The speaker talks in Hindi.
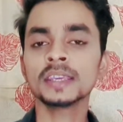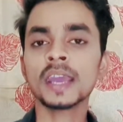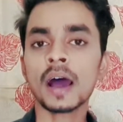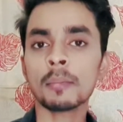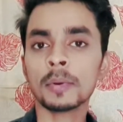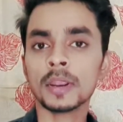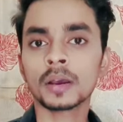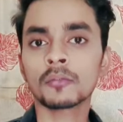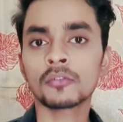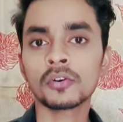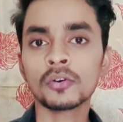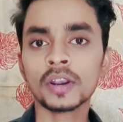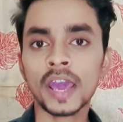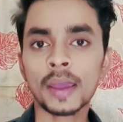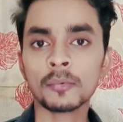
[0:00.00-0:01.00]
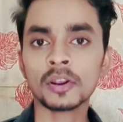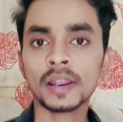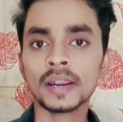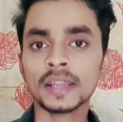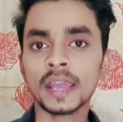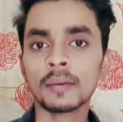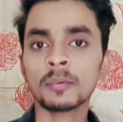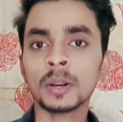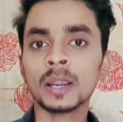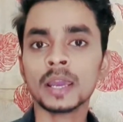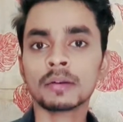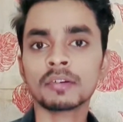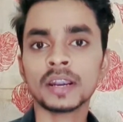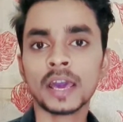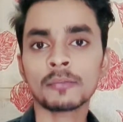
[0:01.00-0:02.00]
या फिर फ्लूड एमुलेट या फिर
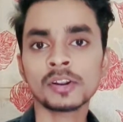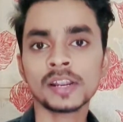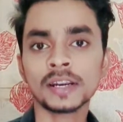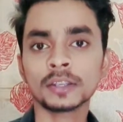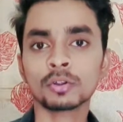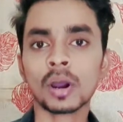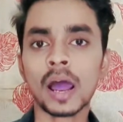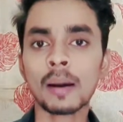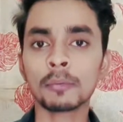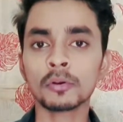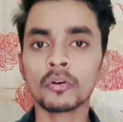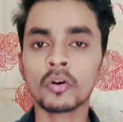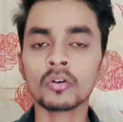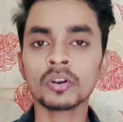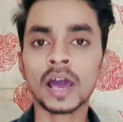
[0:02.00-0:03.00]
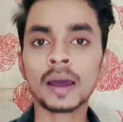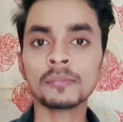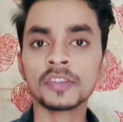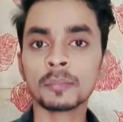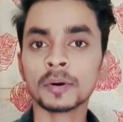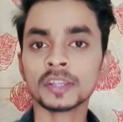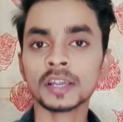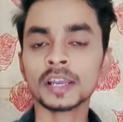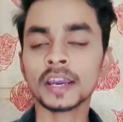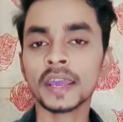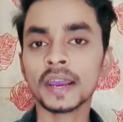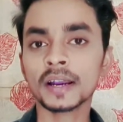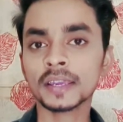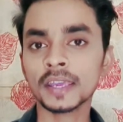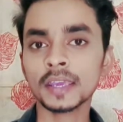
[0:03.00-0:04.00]
लिक्विड एमुलेट तो आप लोगों को नाम से पता
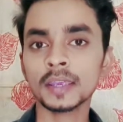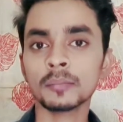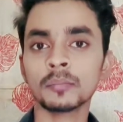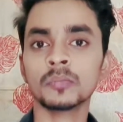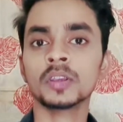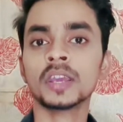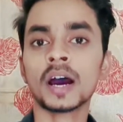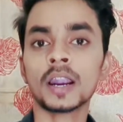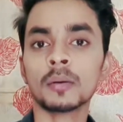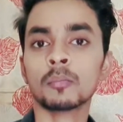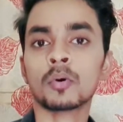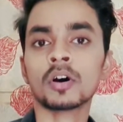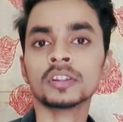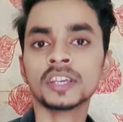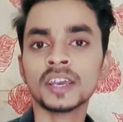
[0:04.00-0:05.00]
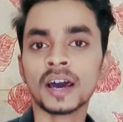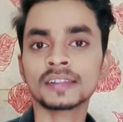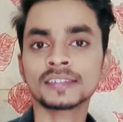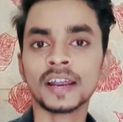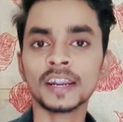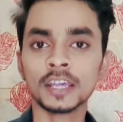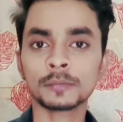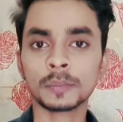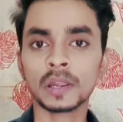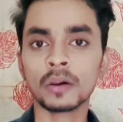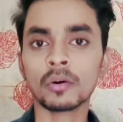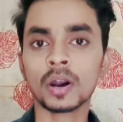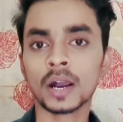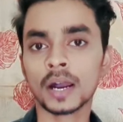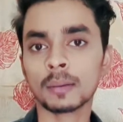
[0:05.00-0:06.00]
लगेगा कि यार बहुत ही अच्छा डिस्प्ले
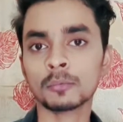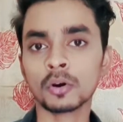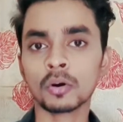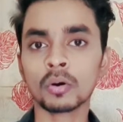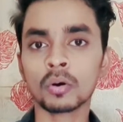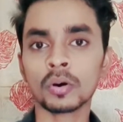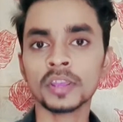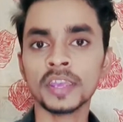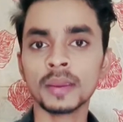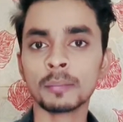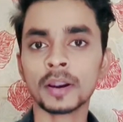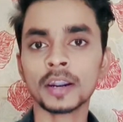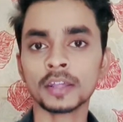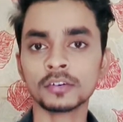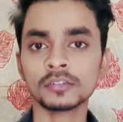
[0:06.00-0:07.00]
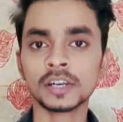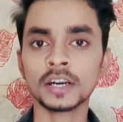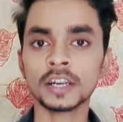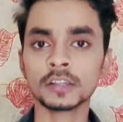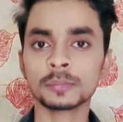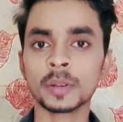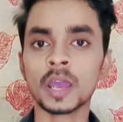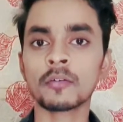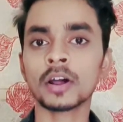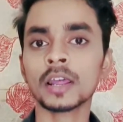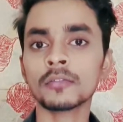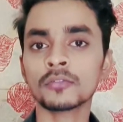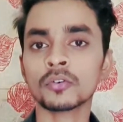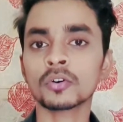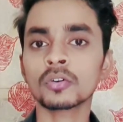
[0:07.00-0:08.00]
होगा हम लोगों को ये पार्टिकुलर डिस्प्ले
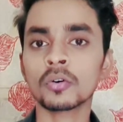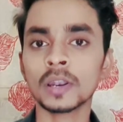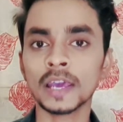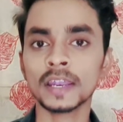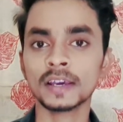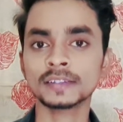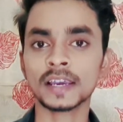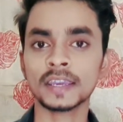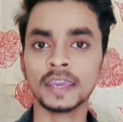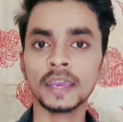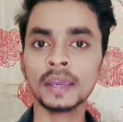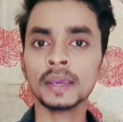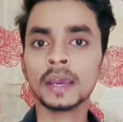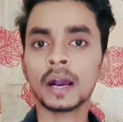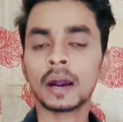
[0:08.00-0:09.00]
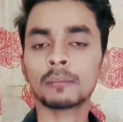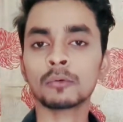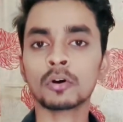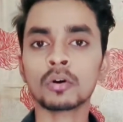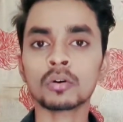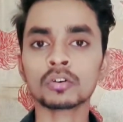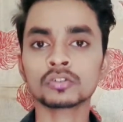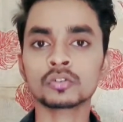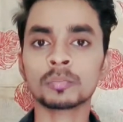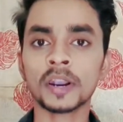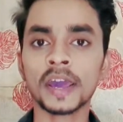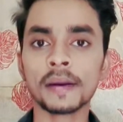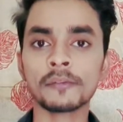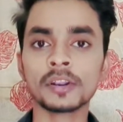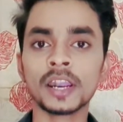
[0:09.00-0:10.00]
वाले फ़ोन को लेना चाहिए हम लोगों को
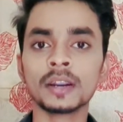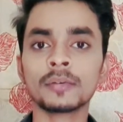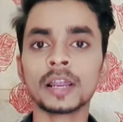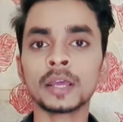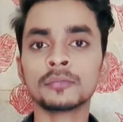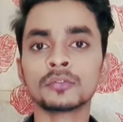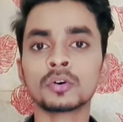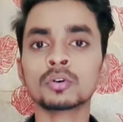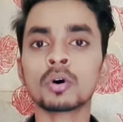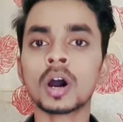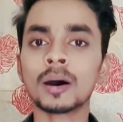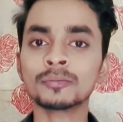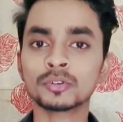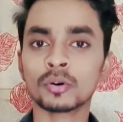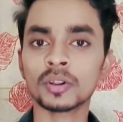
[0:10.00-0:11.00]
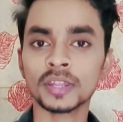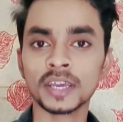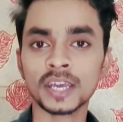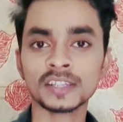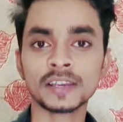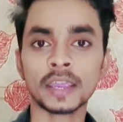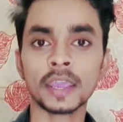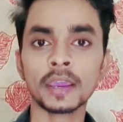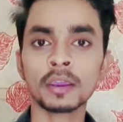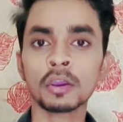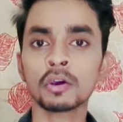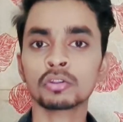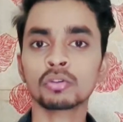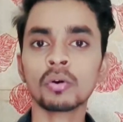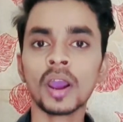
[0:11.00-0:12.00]
सुपर एमुलेट वाले फ़ोन को अब छोड़ देना चाहिए
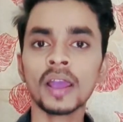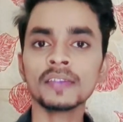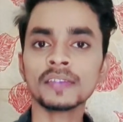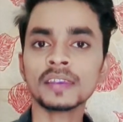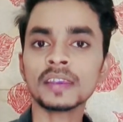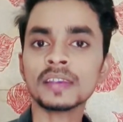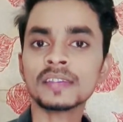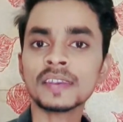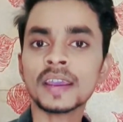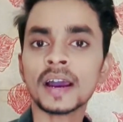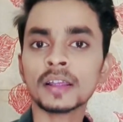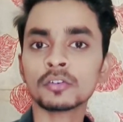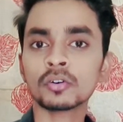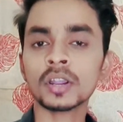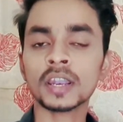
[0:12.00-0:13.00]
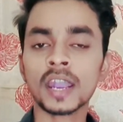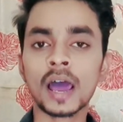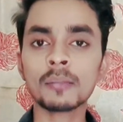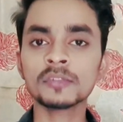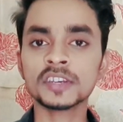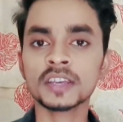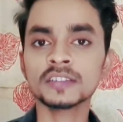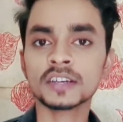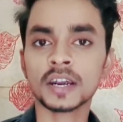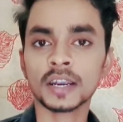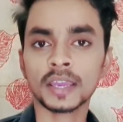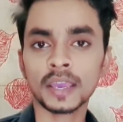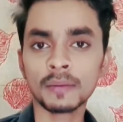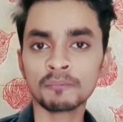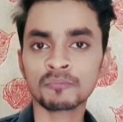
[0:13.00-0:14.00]
तो गाइज इसी का जो है नाम चेंज
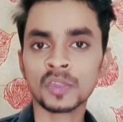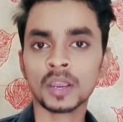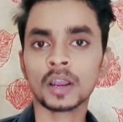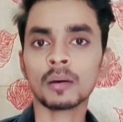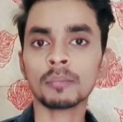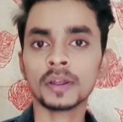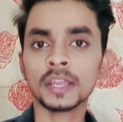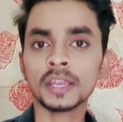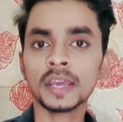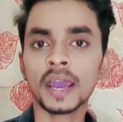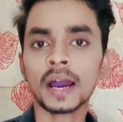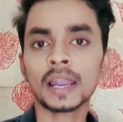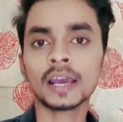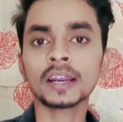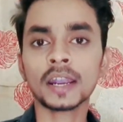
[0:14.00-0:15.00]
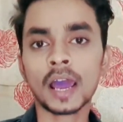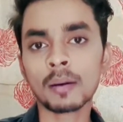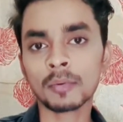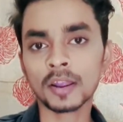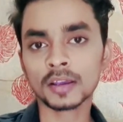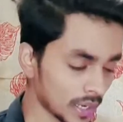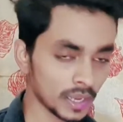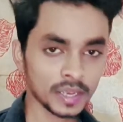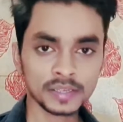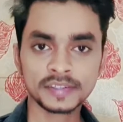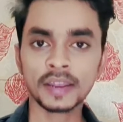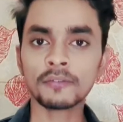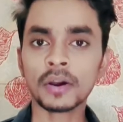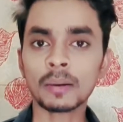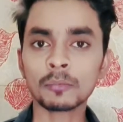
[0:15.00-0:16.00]
करके कंपनी ने अलग नाम रख दिया
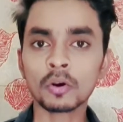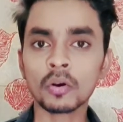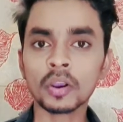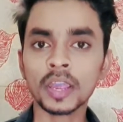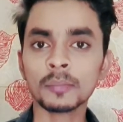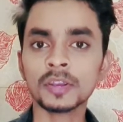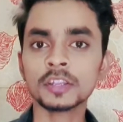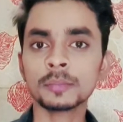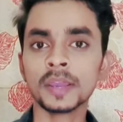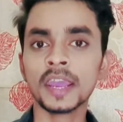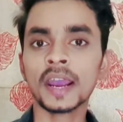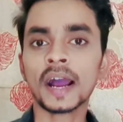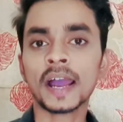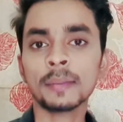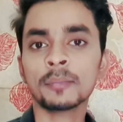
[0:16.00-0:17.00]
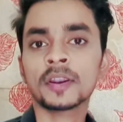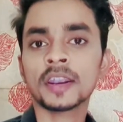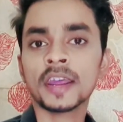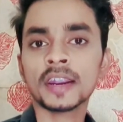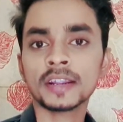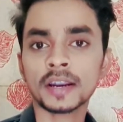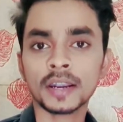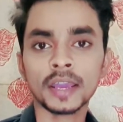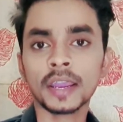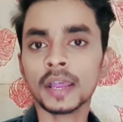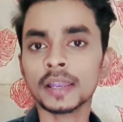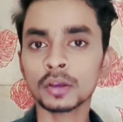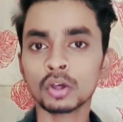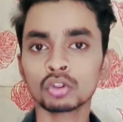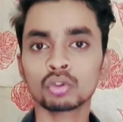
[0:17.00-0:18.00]
सिर्फ हम लोगों के बीच में एक हाइप क्रिएट करने के
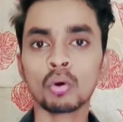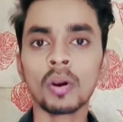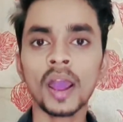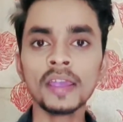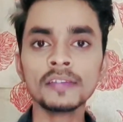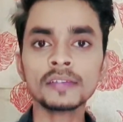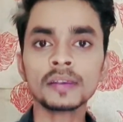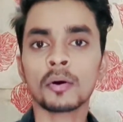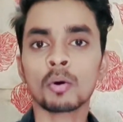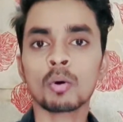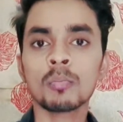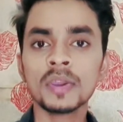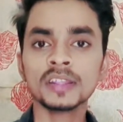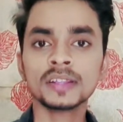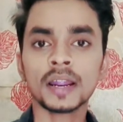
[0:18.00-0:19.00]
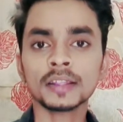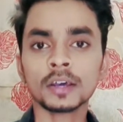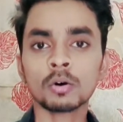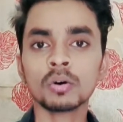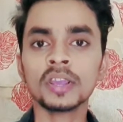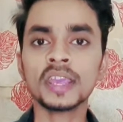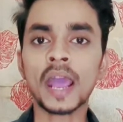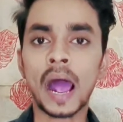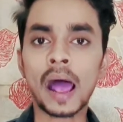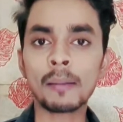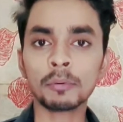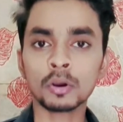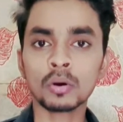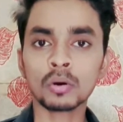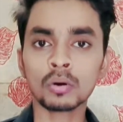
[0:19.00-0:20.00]
लिए तो गाइस उम्मीद करता हूँ कि
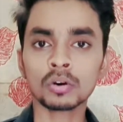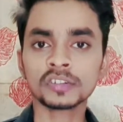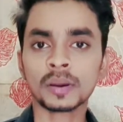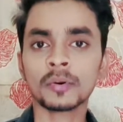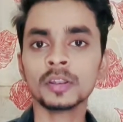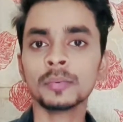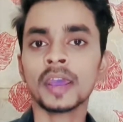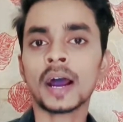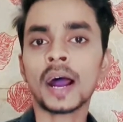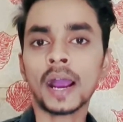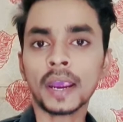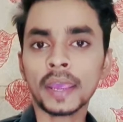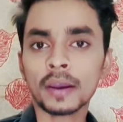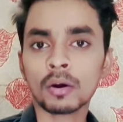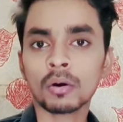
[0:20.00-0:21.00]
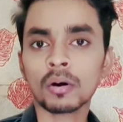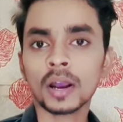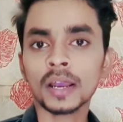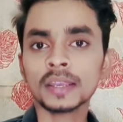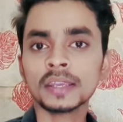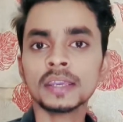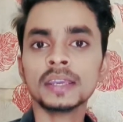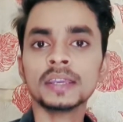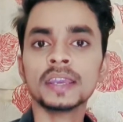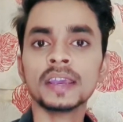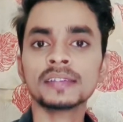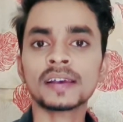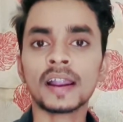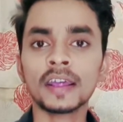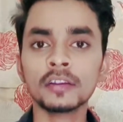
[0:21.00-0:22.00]
आप लोगों को समझ में आ गया होगा कि
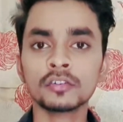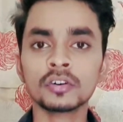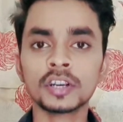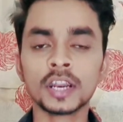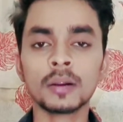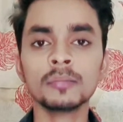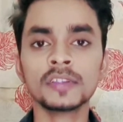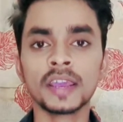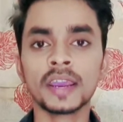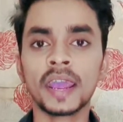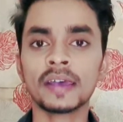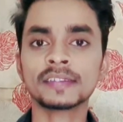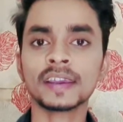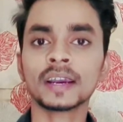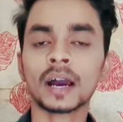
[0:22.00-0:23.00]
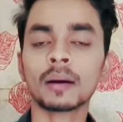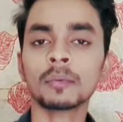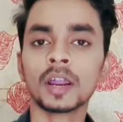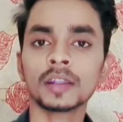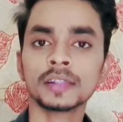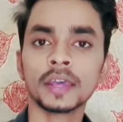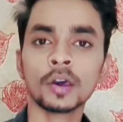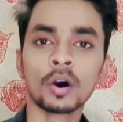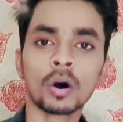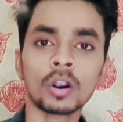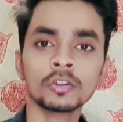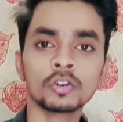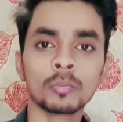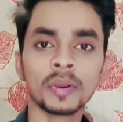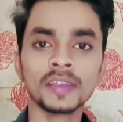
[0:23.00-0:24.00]
ये सारे जो टर्म्स है कैसे काम करते हैं
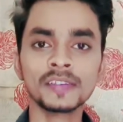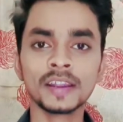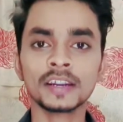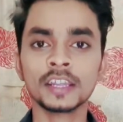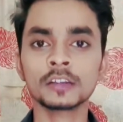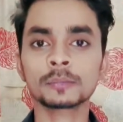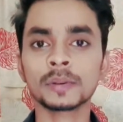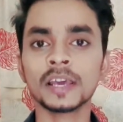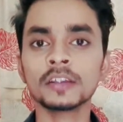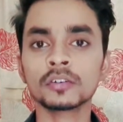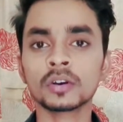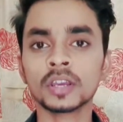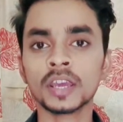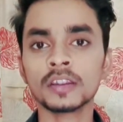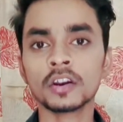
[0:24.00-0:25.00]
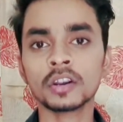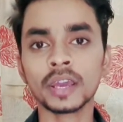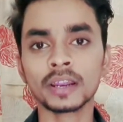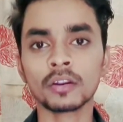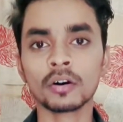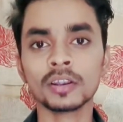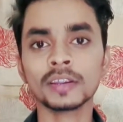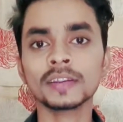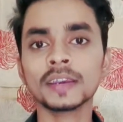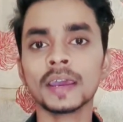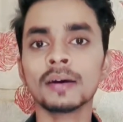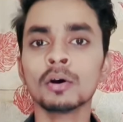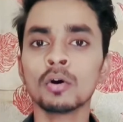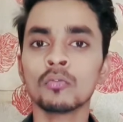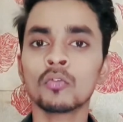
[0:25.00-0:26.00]
और जो बेसिक डिस्प्ले के जो टेक्नोलॉजी
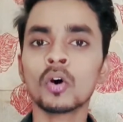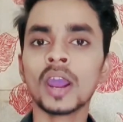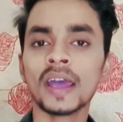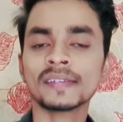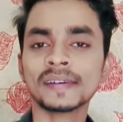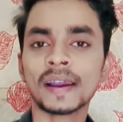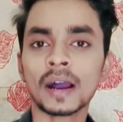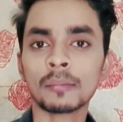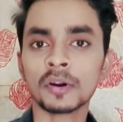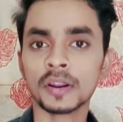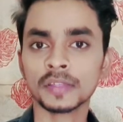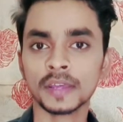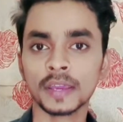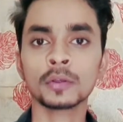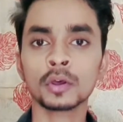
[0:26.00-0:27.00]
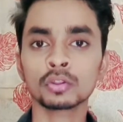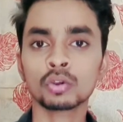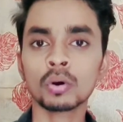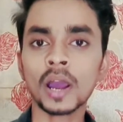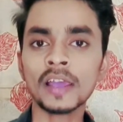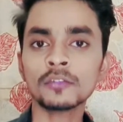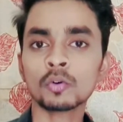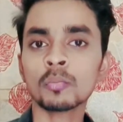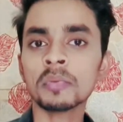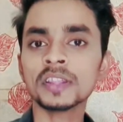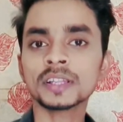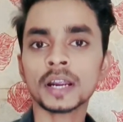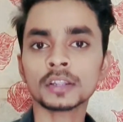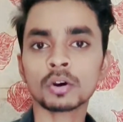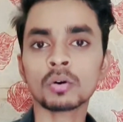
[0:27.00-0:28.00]
है वो कैसे काम करते हैं तो गाइस
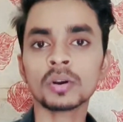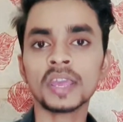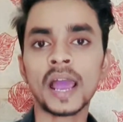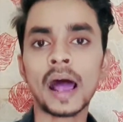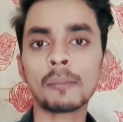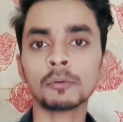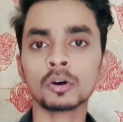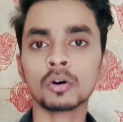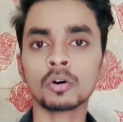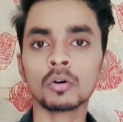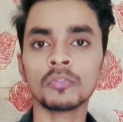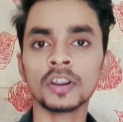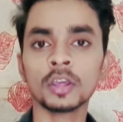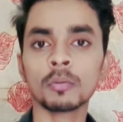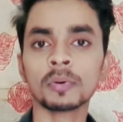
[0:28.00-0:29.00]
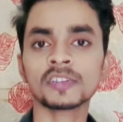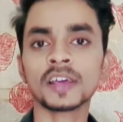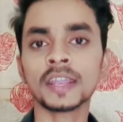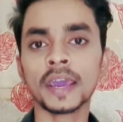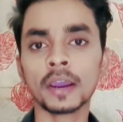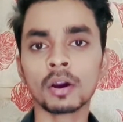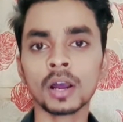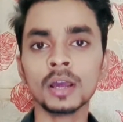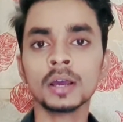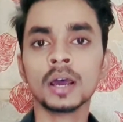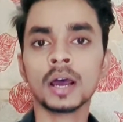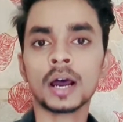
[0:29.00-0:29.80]
उम्मीद करता हूँ कि आप लोगों को वीडियो पसंद आया होगा